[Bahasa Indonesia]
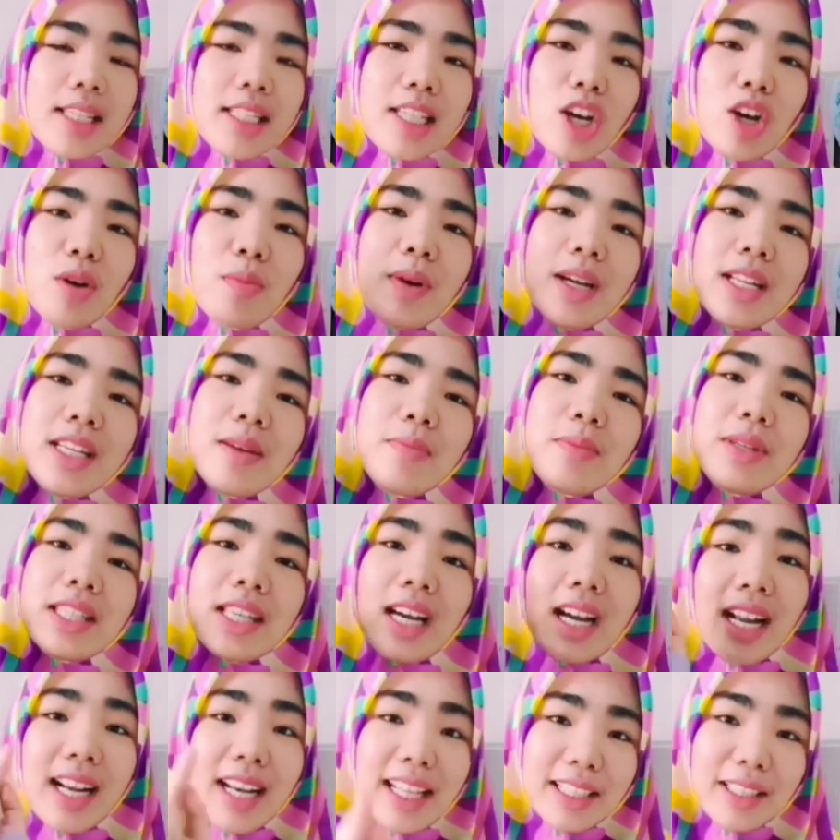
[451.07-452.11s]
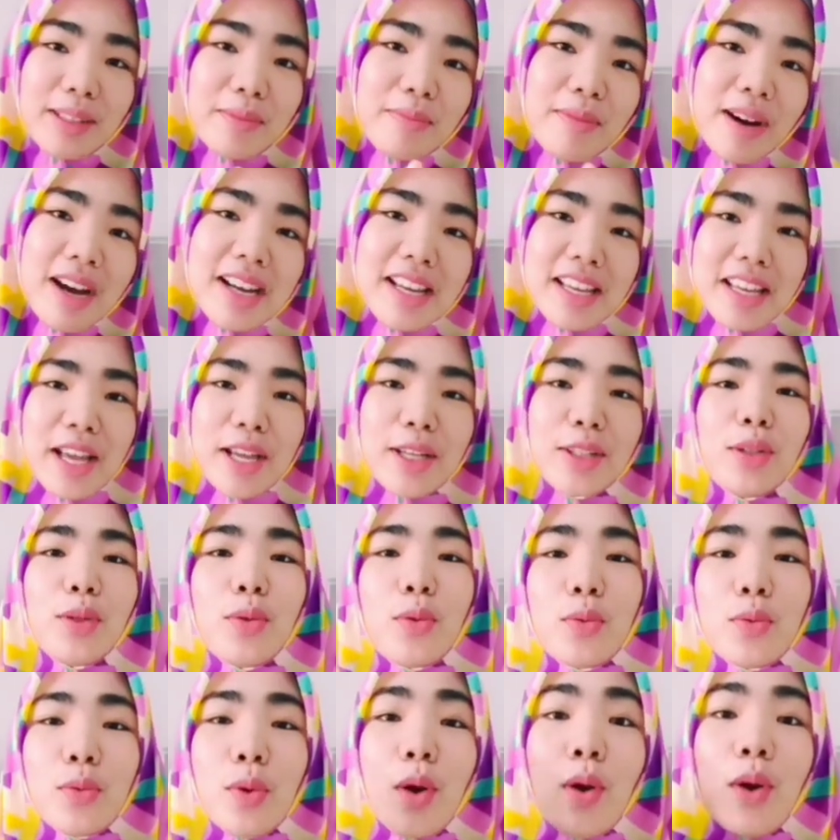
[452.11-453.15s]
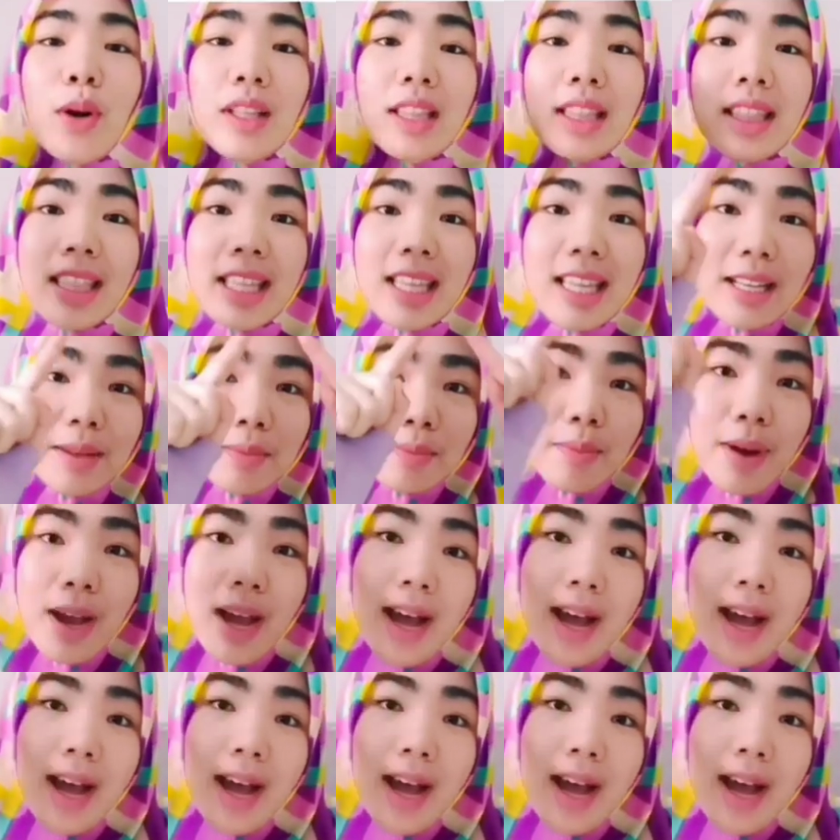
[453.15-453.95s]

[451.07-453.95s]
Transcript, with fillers: Jawabannya bisa kalian tebak, yaitu worth it